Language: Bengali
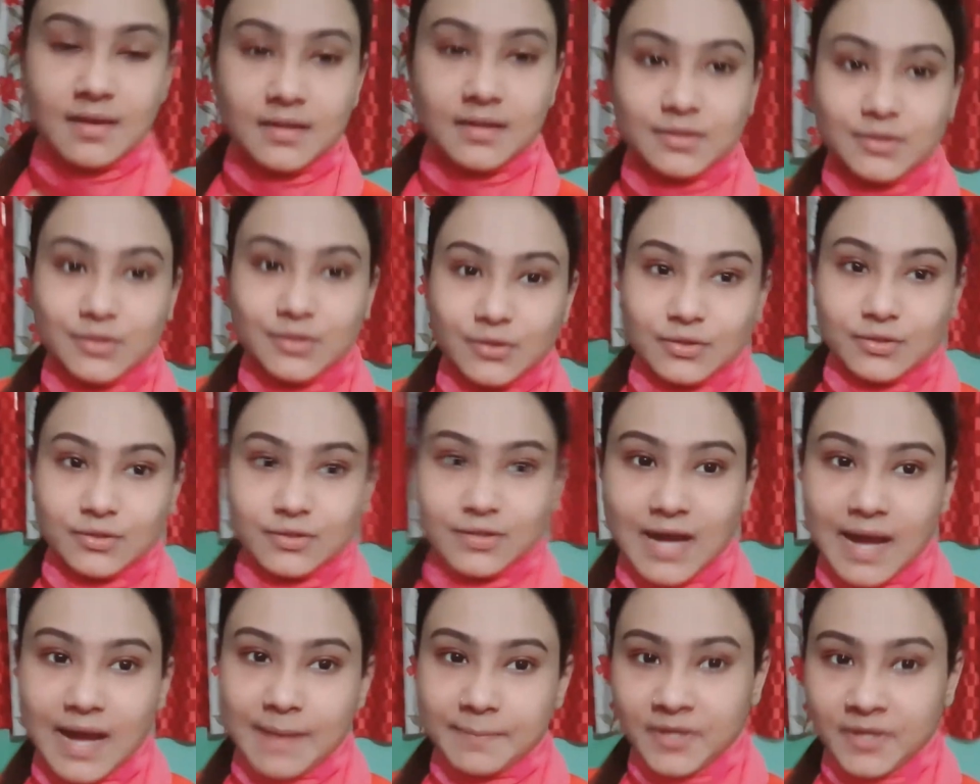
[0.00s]
তো
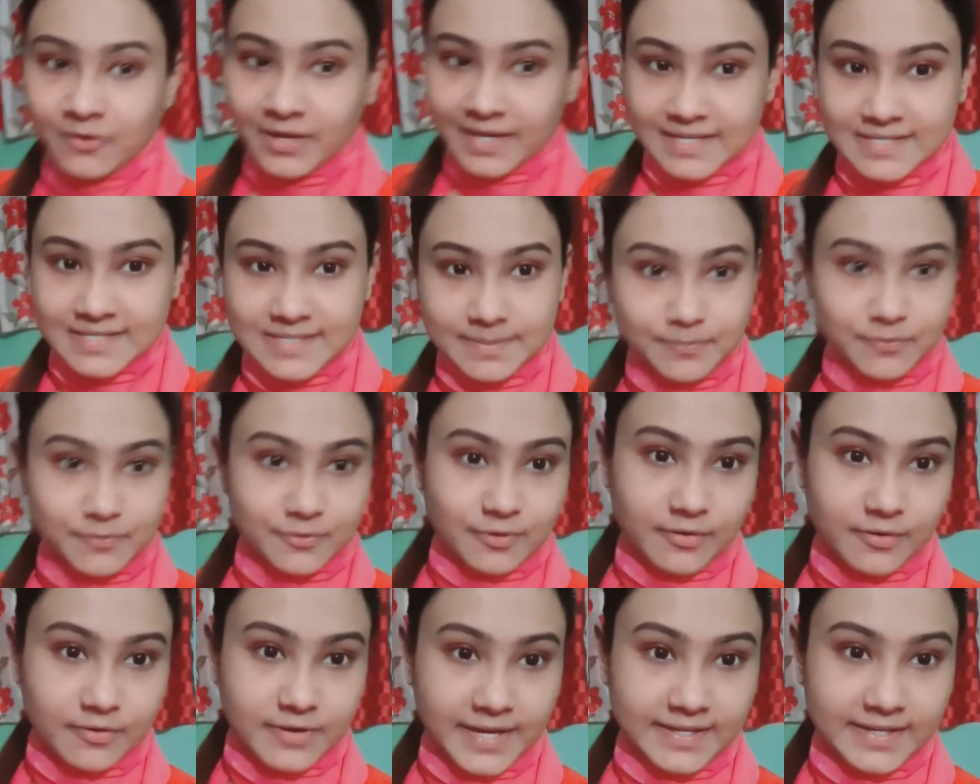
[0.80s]
আমি হয়ে গেছি
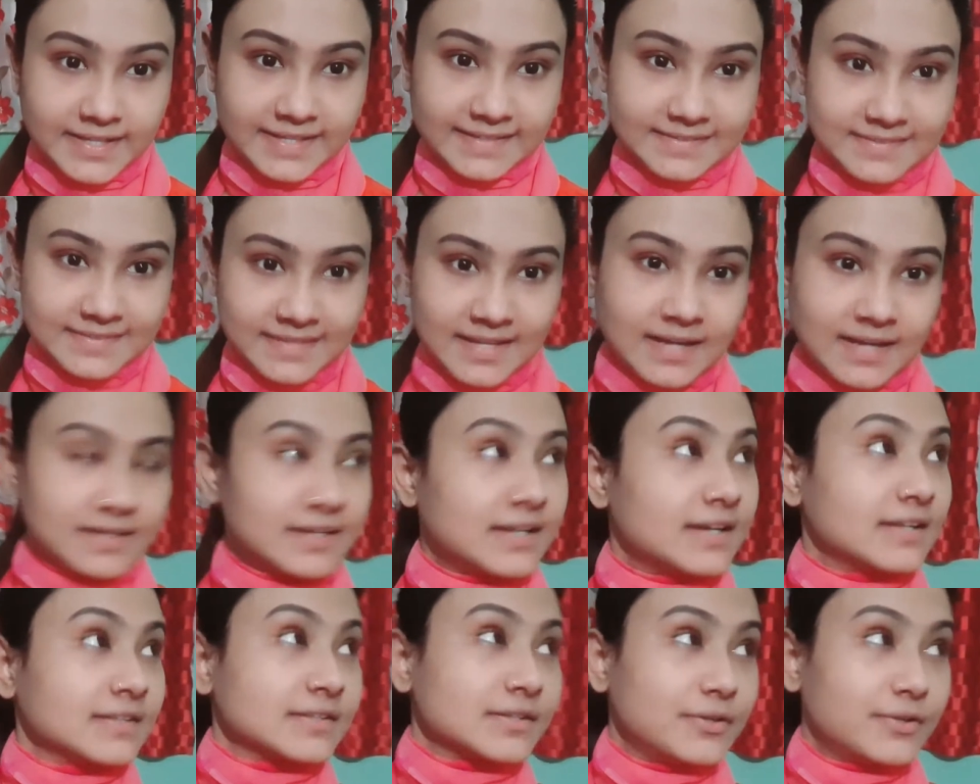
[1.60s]
পুরো রেডি স্নান
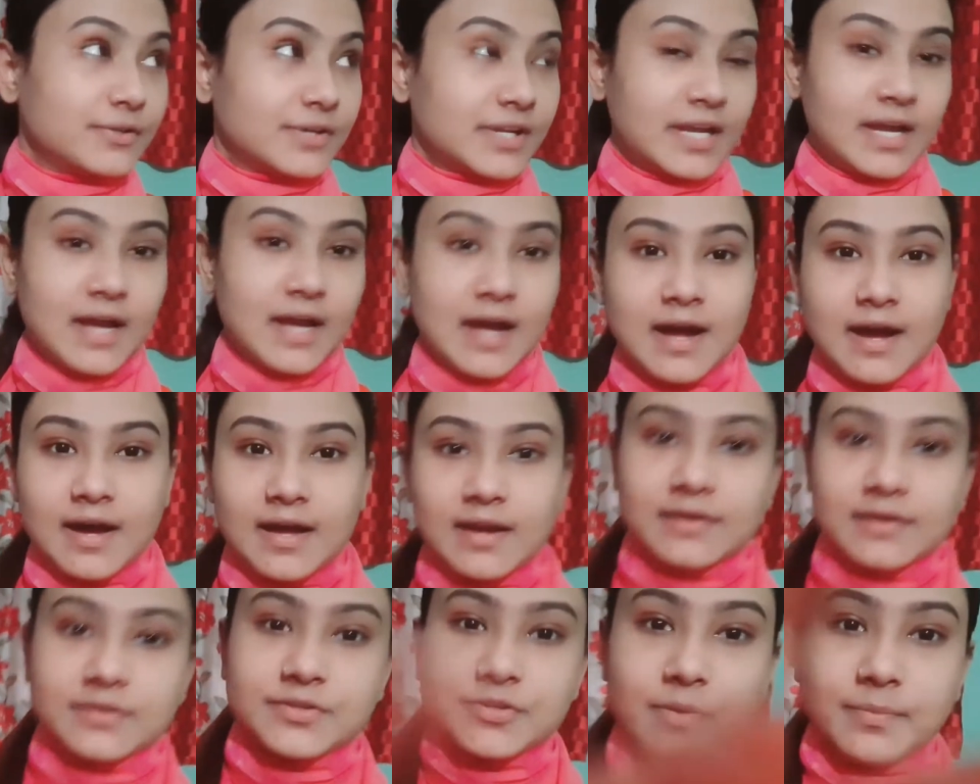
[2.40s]
টান করে
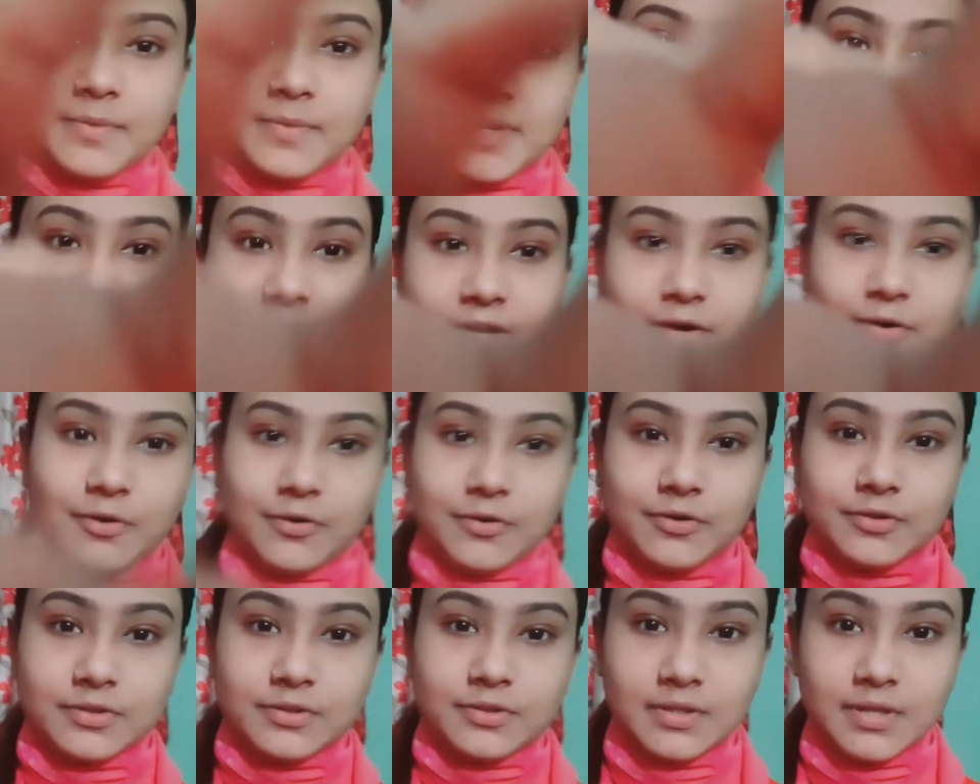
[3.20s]
আর সময়
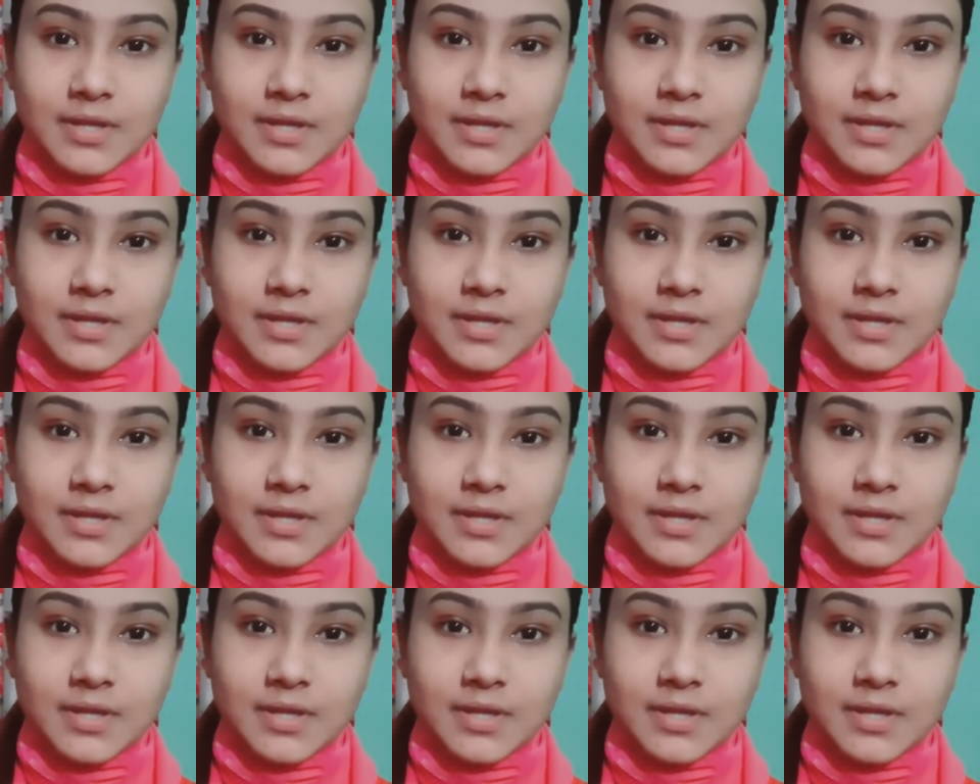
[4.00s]
এখন